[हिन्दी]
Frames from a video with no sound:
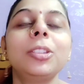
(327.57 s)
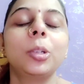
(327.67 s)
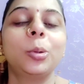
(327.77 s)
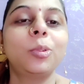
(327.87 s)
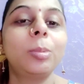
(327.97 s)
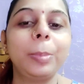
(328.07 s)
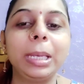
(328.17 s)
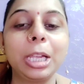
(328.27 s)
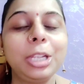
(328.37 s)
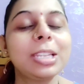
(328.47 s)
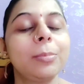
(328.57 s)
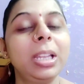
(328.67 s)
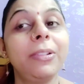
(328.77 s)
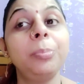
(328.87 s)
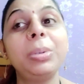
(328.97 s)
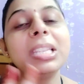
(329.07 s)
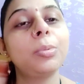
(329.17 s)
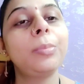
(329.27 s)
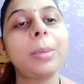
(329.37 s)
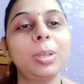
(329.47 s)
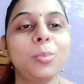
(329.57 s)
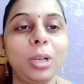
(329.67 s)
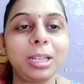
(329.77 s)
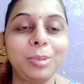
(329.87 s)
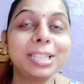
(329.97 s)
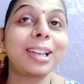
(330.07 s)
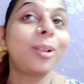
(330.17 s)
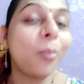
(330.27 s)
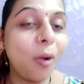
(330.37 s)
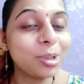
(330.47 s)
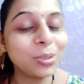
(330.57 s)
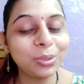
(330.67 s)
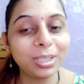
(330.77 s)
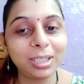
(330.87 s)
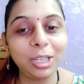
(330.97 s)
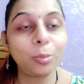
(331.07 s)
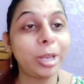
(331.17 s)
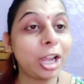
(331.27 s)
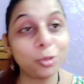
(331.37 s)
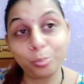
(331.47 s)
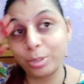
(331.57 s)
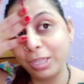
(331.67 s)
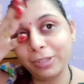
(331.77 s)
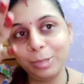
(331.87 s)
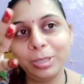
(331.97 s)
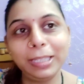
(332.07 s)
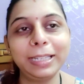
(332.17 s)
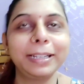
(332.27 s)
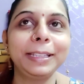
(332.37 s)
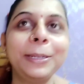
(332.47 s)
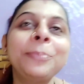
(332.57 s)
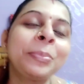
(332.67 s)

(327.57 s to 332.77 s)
तो वो मैं पहन के गई थी इवन प्रिंसिपल मैम ने बोला कि मेरी साड़ी बहुत सुंदर थी और मैंने आज बड़ी वाली बिंदी लगाई थी